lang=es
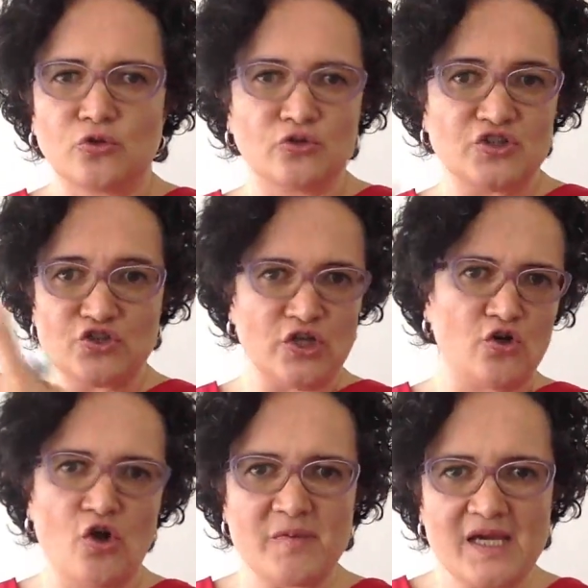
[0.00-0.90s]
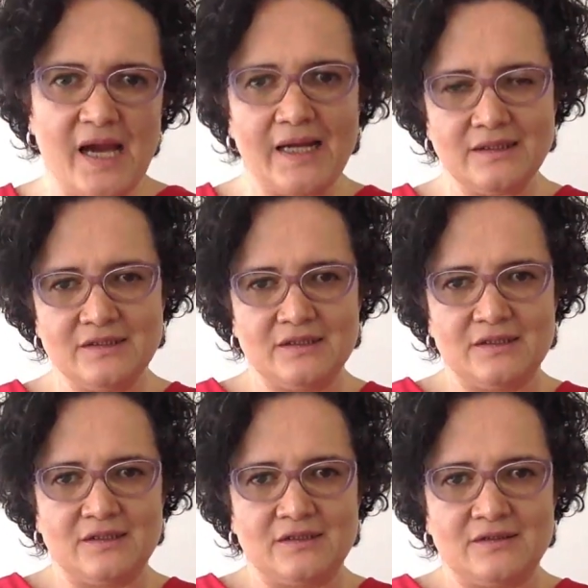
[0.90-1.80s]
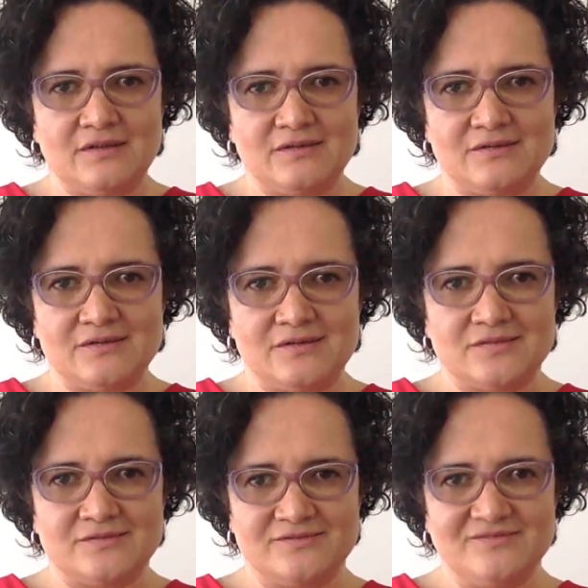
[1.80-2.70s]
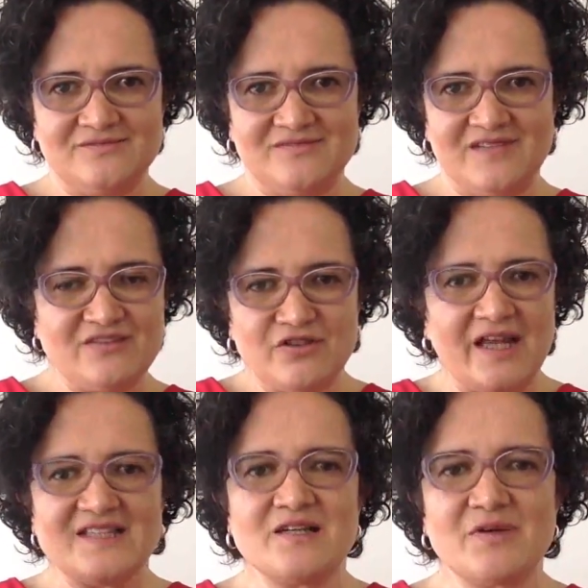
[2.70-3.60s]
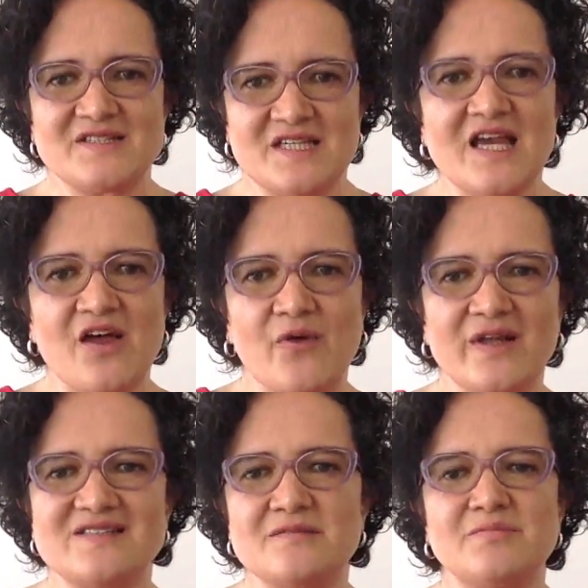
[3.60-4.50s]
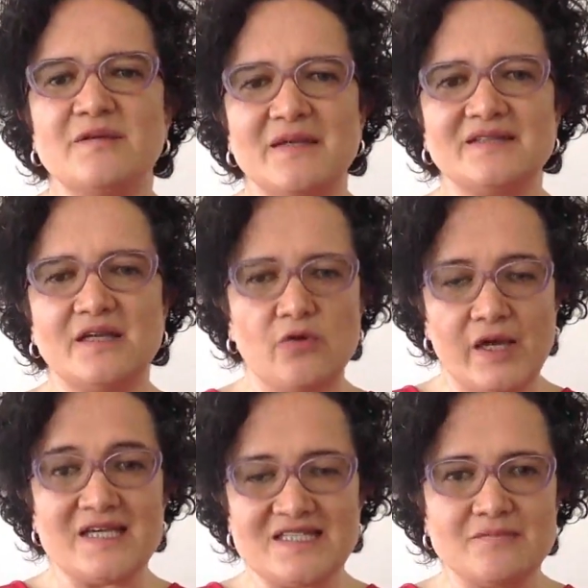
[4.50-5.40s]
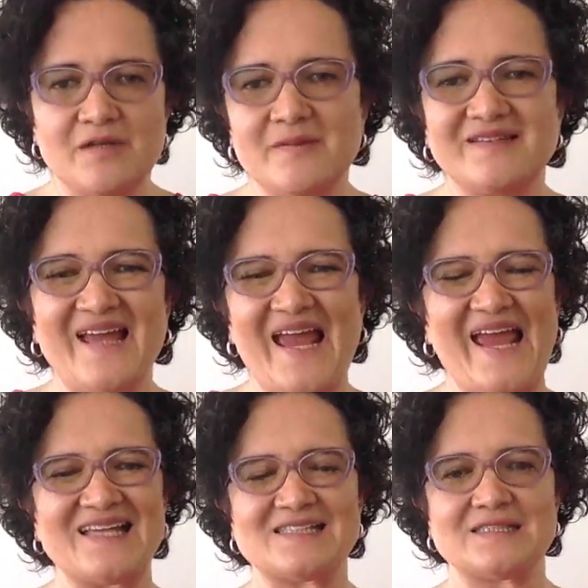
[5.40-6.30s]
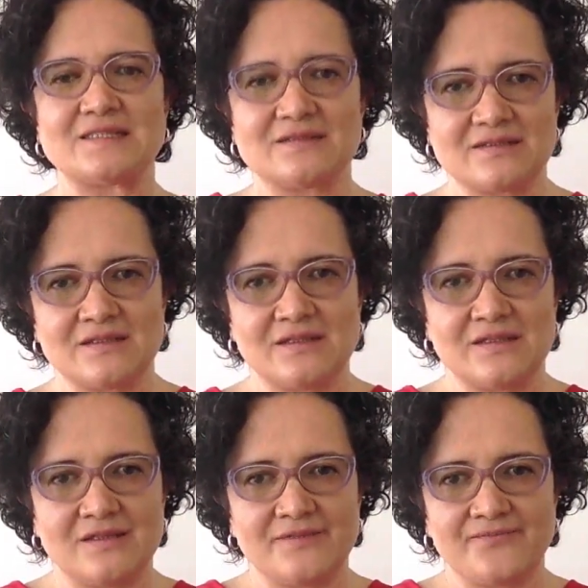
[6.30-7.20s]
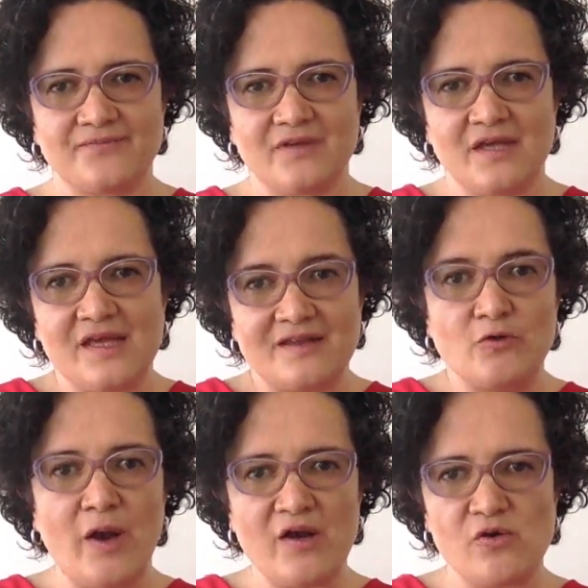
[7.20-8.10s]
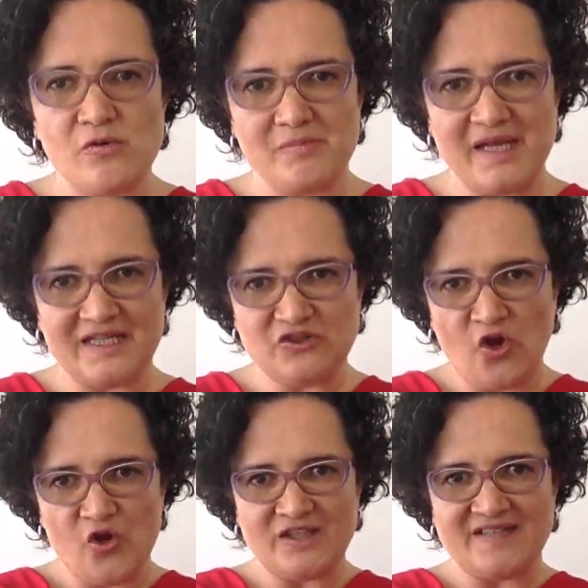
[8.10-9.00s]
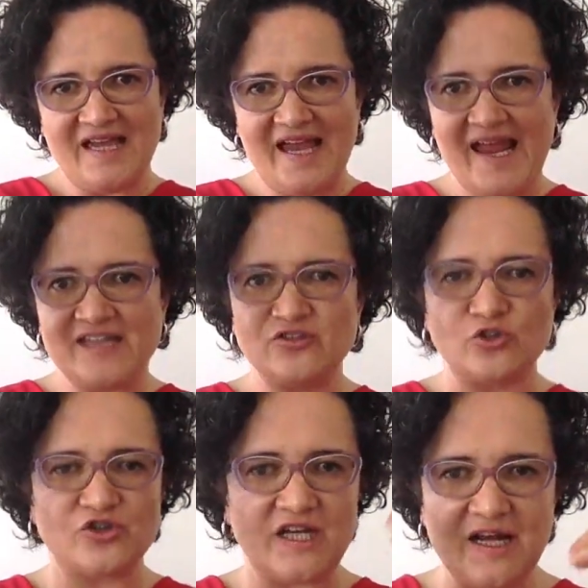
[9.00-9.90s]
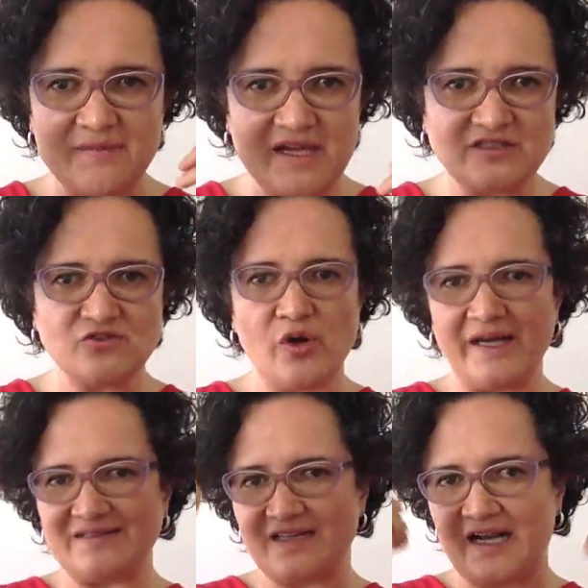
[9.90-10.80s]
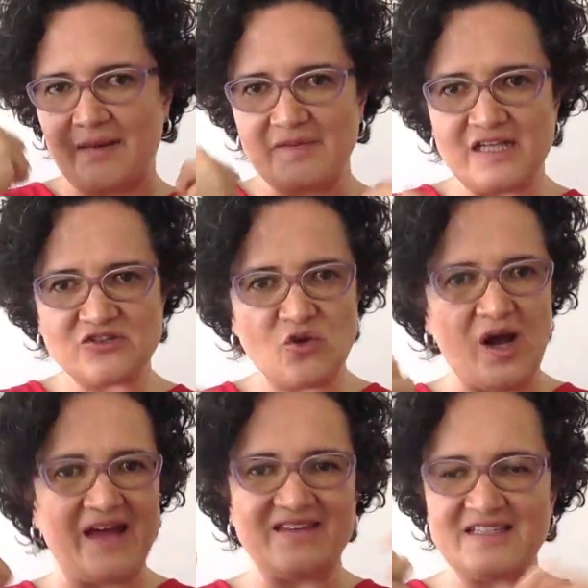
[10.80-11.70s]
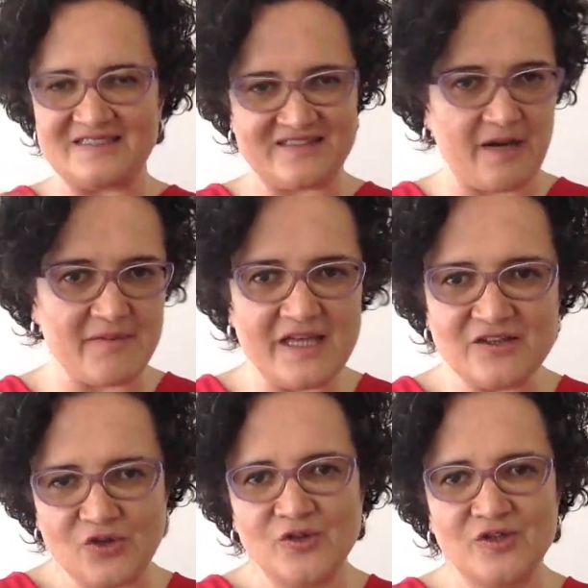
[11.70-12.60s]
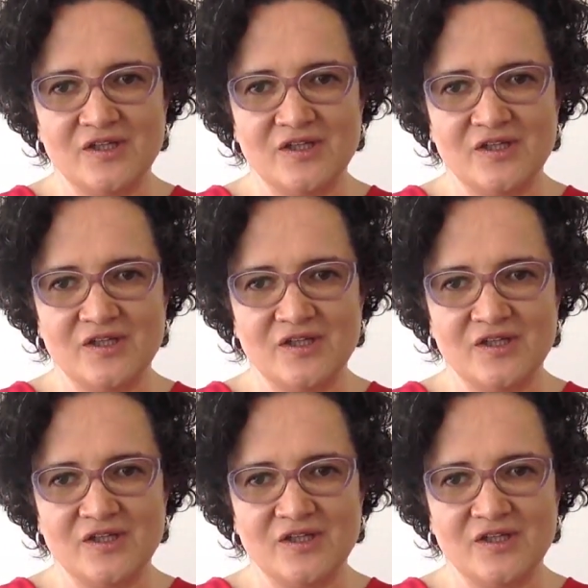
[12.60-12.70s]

condición económica. ¿Mm? Eso nadie se lo ha enseñado. Él simplemente o ella simplemente es. Luego viene todo ese endoctrinamiento, entrenamiento, adiestramiento,